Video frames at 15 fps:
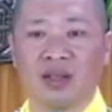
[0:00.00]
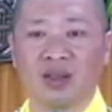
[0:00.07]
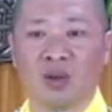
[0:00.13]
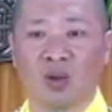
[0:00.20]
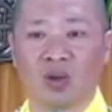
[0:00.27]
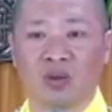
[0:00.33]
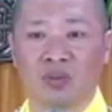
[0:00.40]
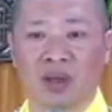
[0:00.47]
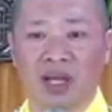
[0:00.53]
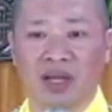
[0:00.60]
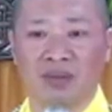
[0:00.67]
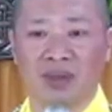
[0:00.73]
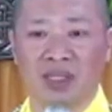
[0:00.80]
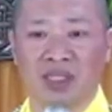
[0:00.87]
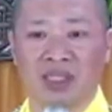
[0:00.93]
kết tội
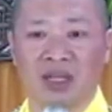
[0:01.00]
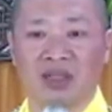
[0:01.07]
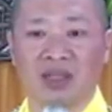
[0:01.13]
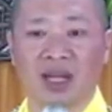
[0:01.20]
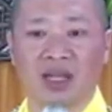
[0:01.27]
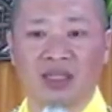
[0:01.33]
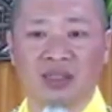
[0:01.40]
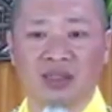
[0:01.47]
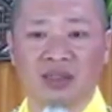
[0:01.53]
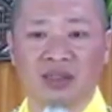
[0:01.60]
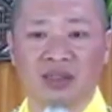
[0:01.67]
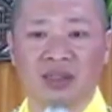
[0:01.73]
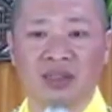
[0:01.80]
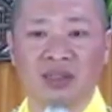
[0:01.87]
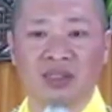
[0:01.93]
mẹ mình trở thành
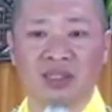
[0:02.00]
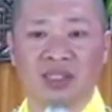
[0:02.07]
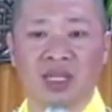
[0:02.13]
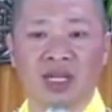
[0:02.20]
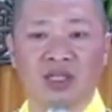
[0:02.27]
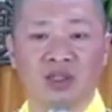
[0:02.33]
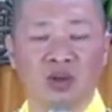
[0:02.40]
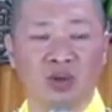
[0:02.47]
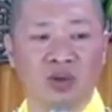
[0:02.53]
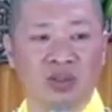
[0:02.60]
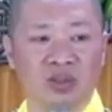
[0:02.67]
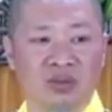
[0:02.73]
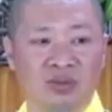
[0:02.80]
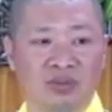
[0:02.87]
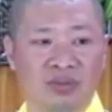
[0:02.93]
người rắc
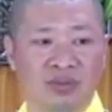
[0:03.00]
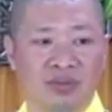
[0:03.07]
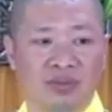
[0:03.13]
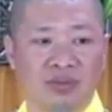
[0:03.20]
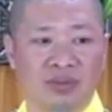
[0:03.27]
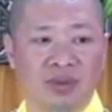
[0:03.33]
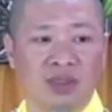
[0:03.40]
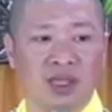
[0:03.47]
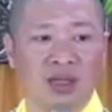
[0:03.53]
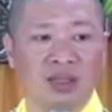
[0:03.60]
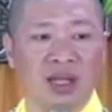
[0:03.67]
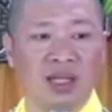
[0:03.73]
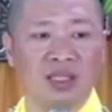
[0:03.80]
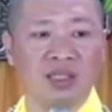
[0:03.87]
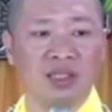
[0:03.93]
rối,
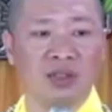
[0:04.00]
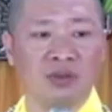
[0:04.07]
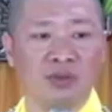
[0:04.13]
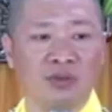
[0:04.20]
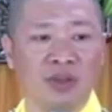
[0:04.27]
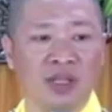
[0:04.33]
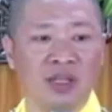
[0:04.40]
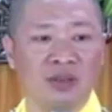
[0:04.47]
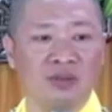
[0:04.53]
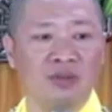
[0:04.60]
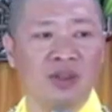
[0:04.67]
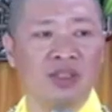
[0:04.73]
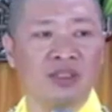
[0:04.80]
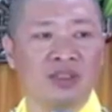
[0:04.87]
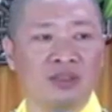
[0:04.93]
trở thành người
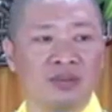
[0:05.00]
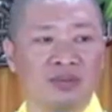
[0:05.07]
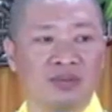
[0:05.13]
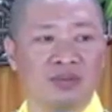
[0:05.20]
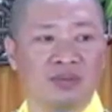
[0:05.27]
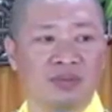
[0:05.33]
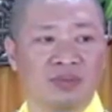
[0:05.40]
phiền phức.